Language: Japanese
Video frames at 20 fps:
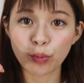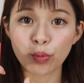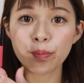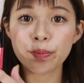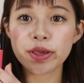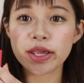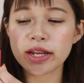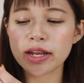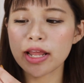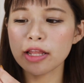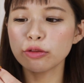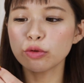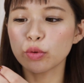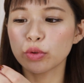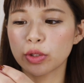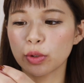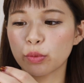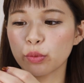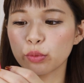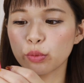
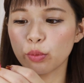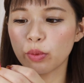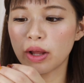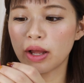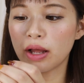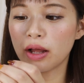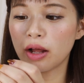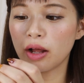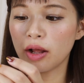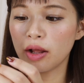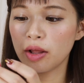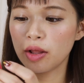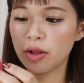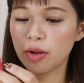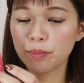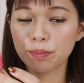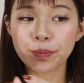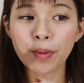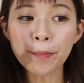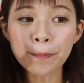ポピーレッドってことは、
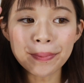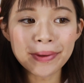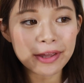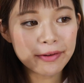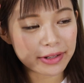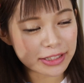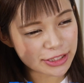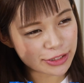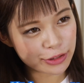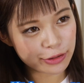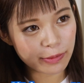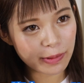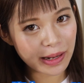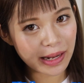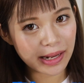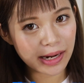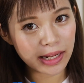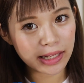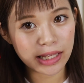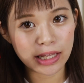ポピーはちょっとわ
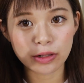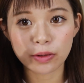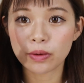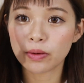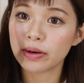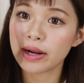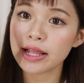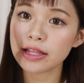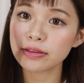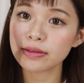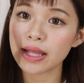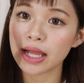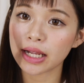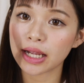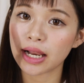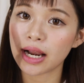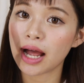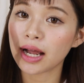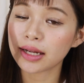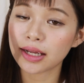からんけど、レッドや
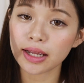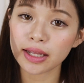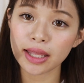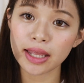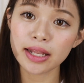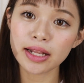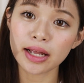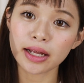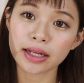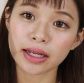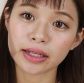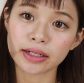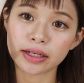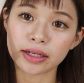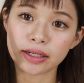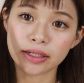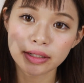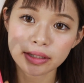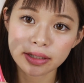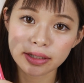から赤系なんか
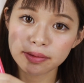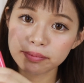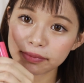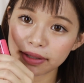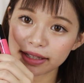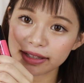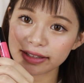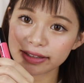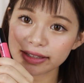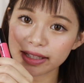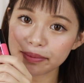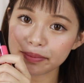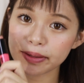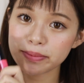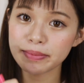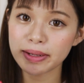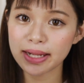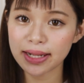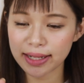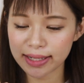な。まあ、塗って
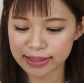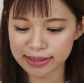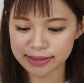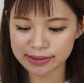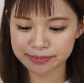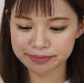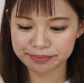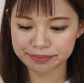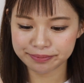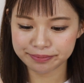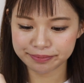みます。